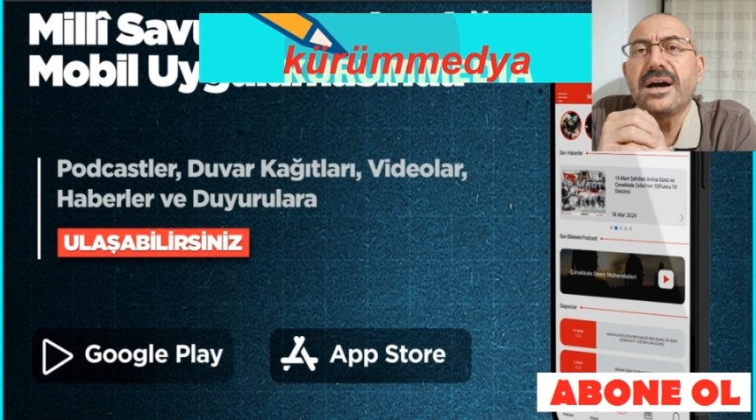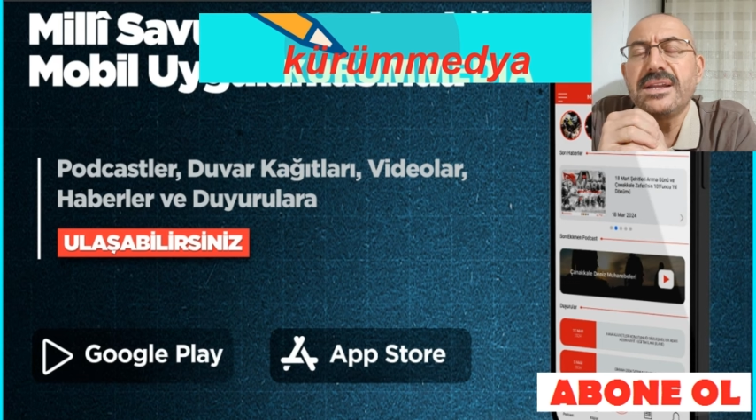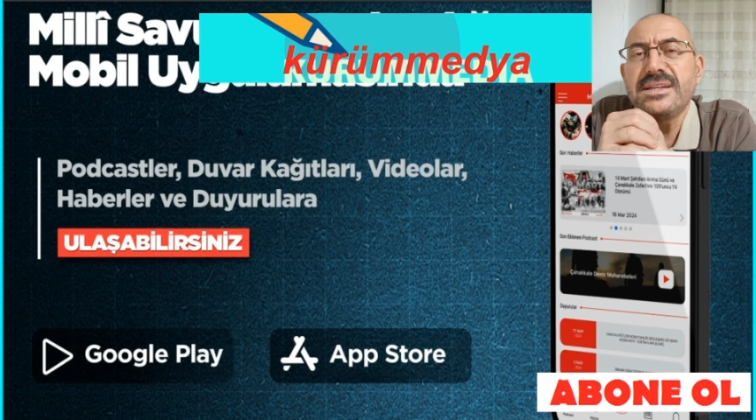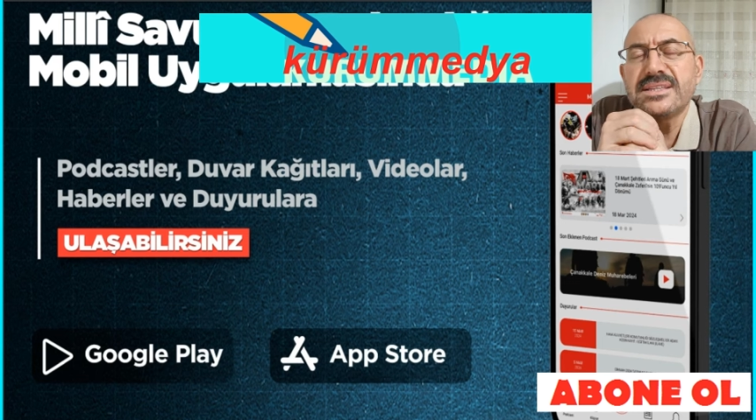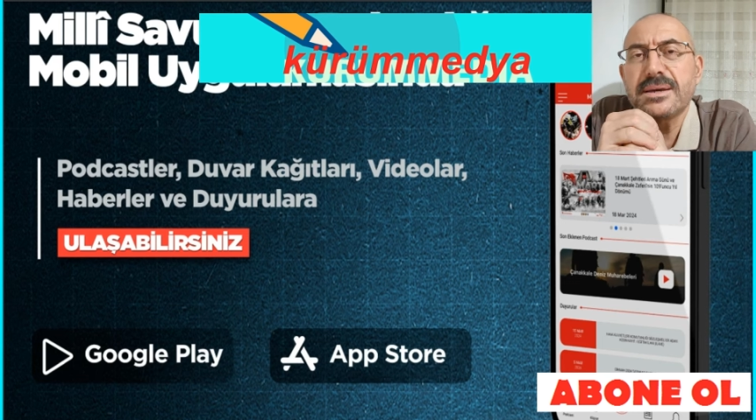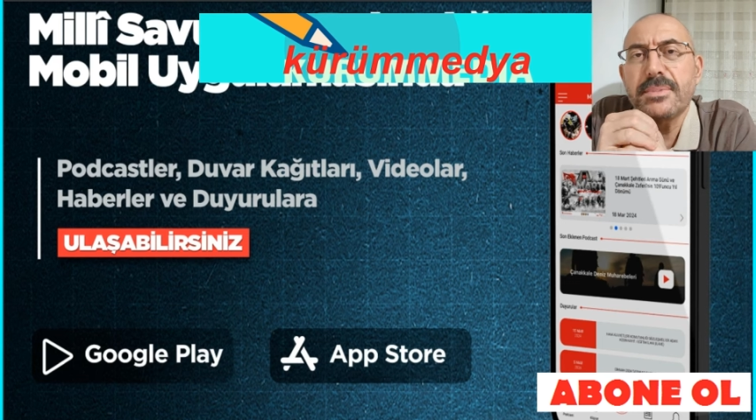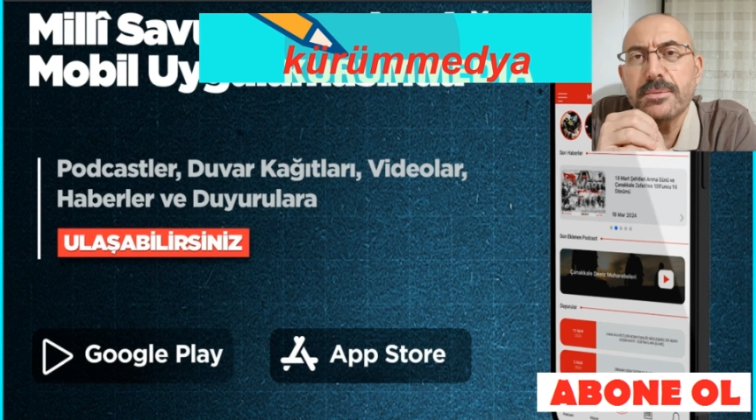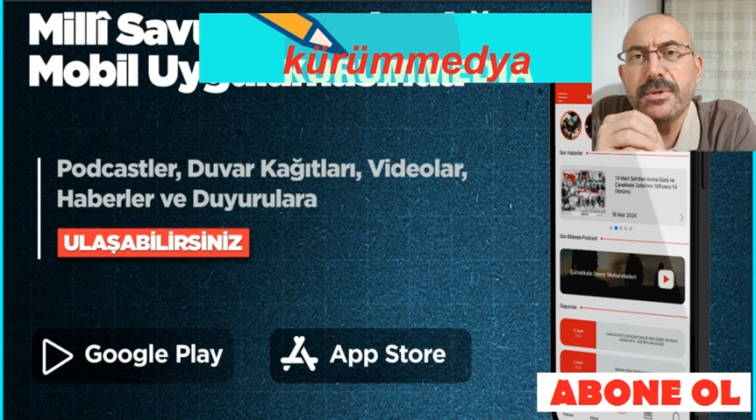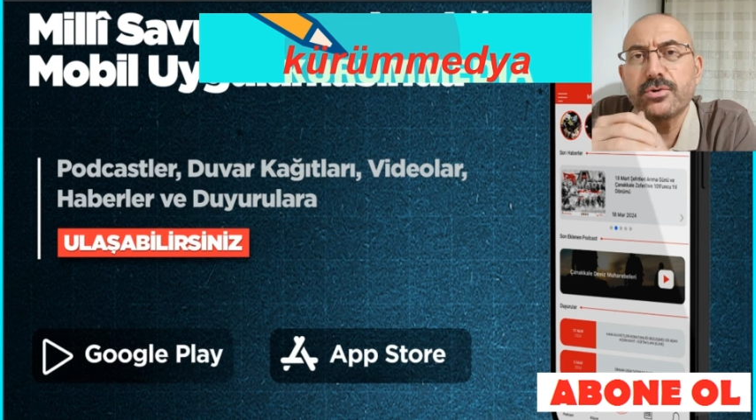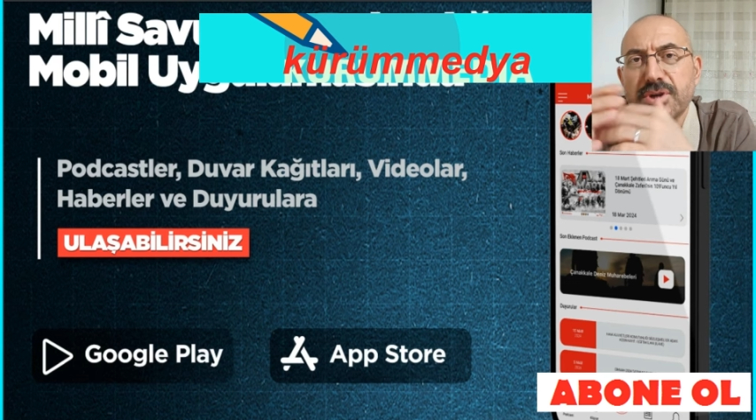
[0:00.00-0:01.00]
ailenize
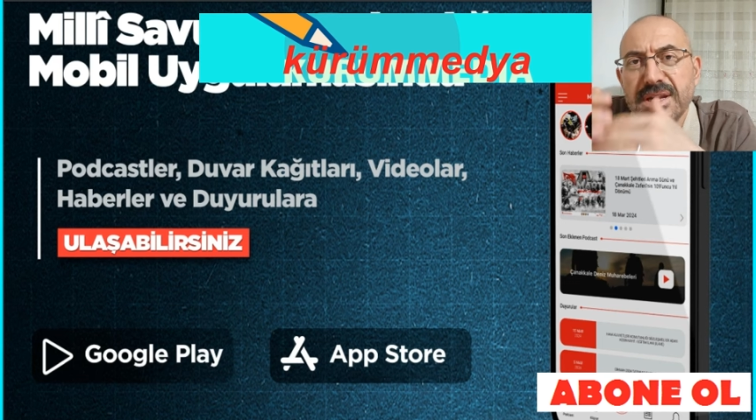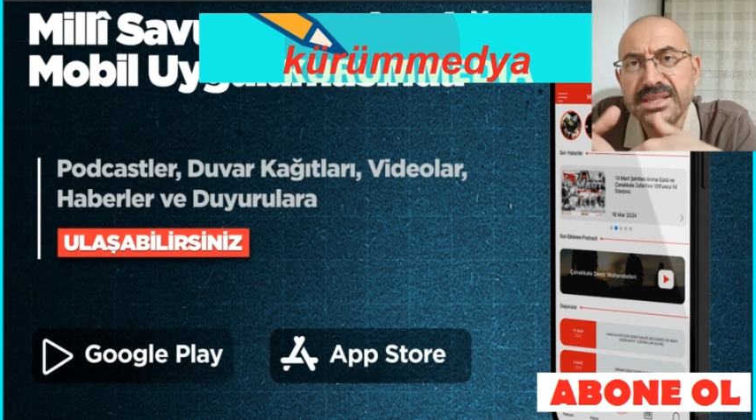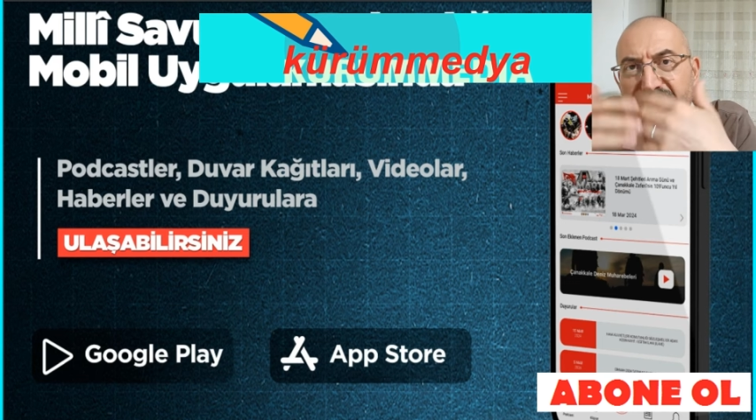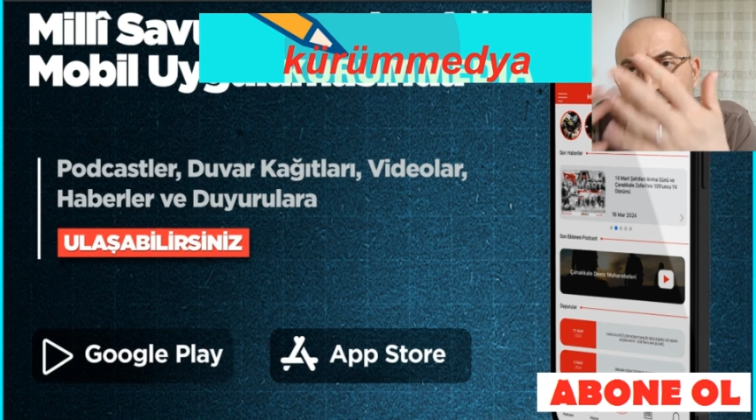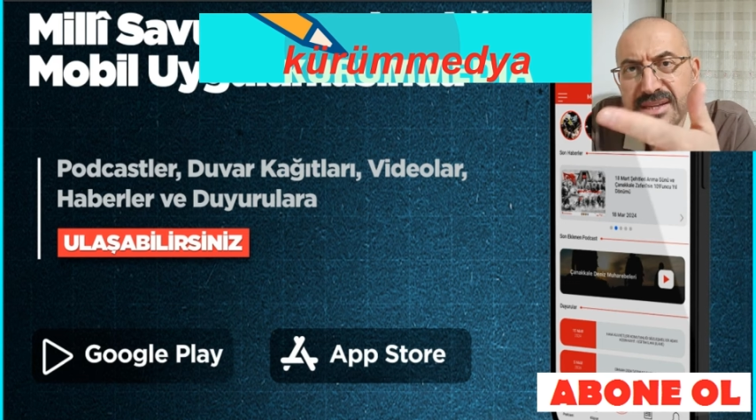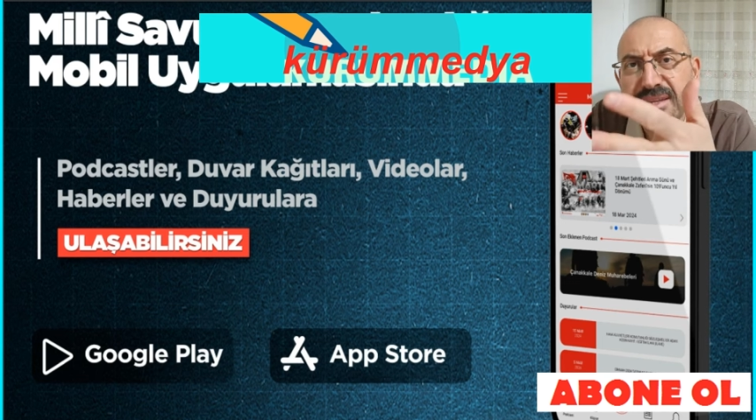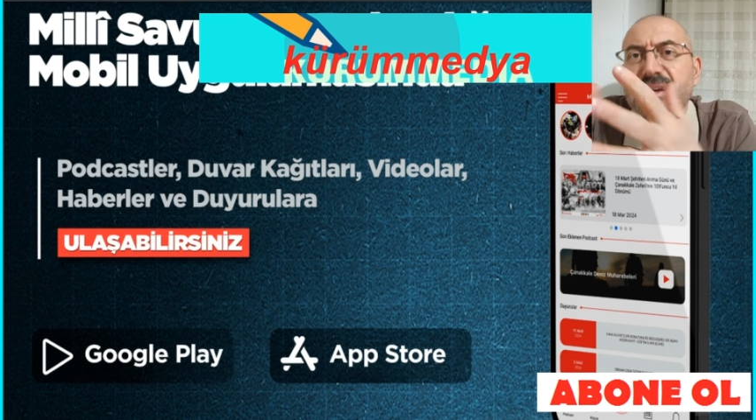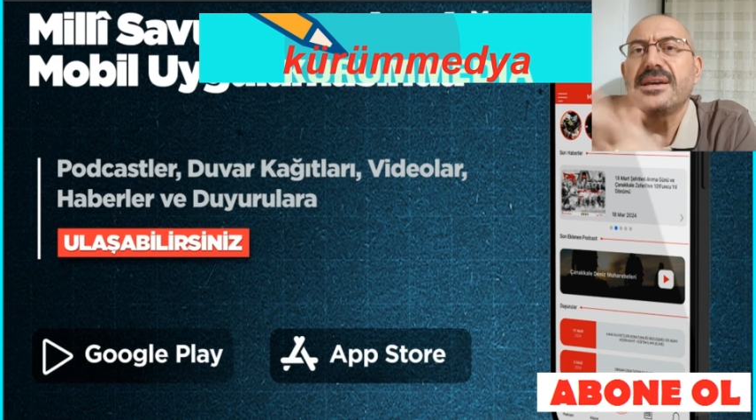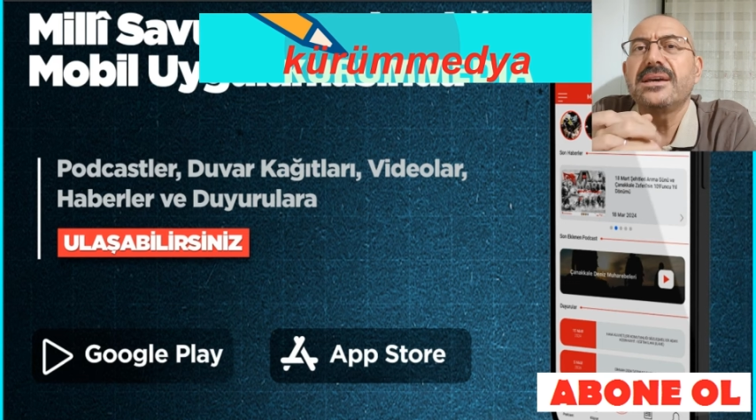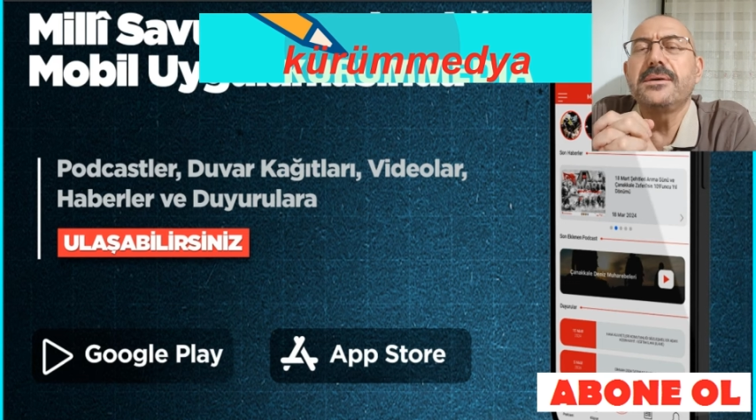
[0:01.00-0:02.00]
bakmak üzere devlet
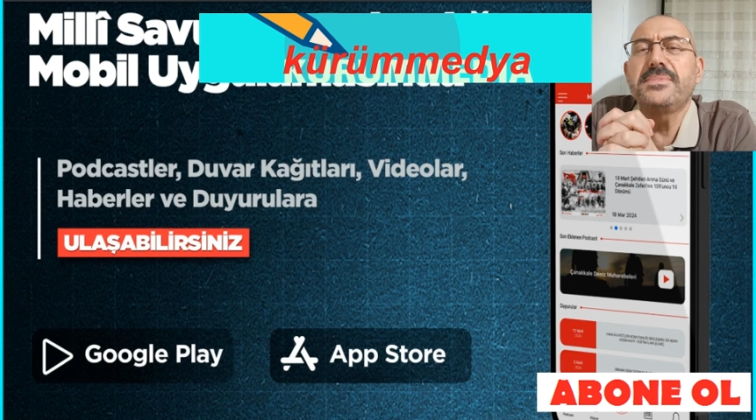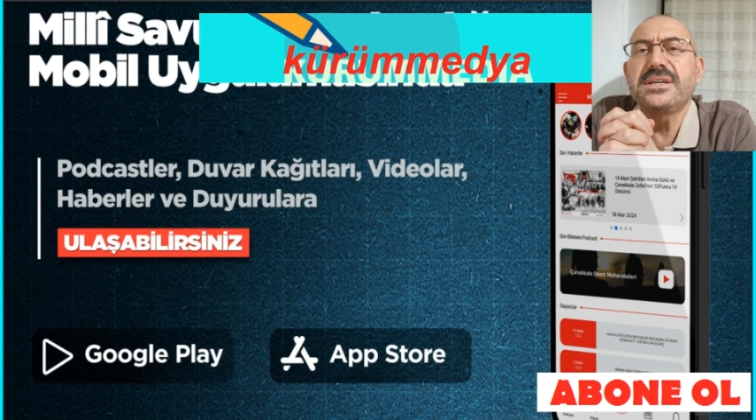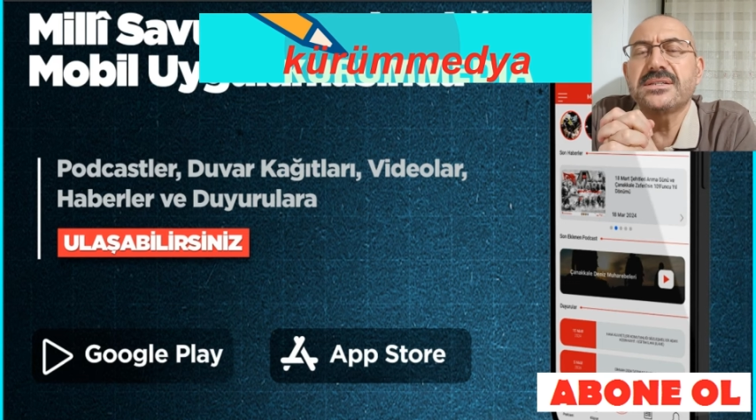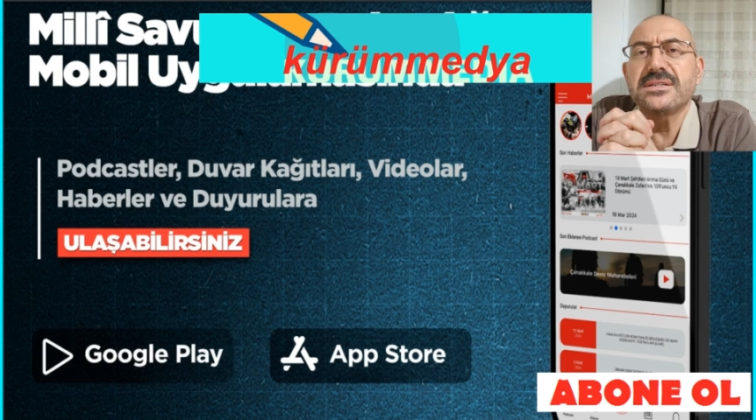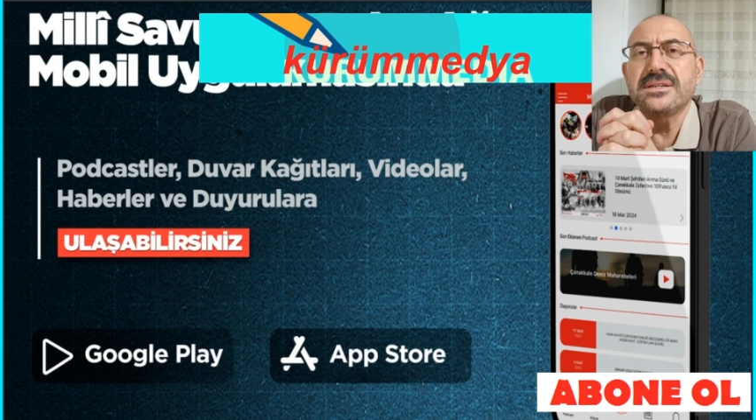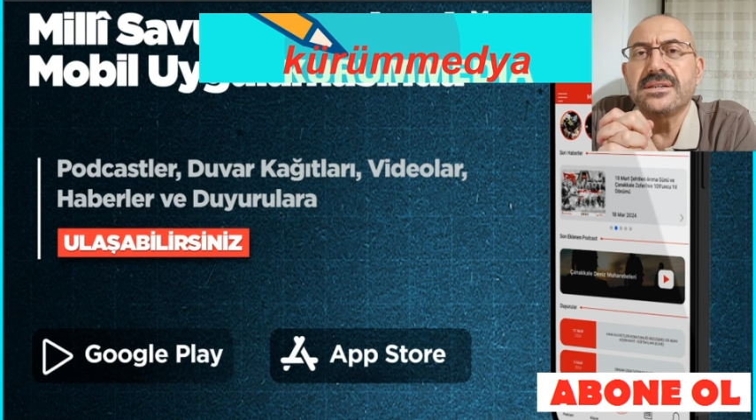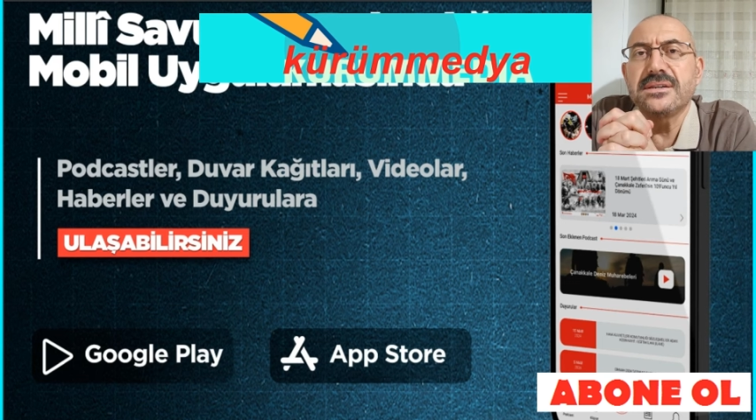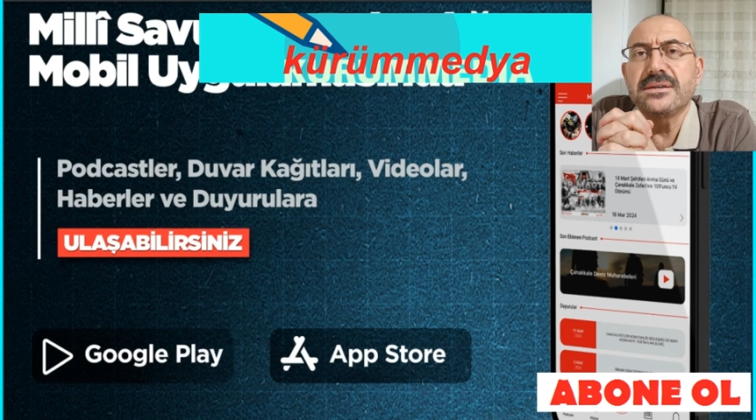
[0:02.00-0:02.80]
e, bir e,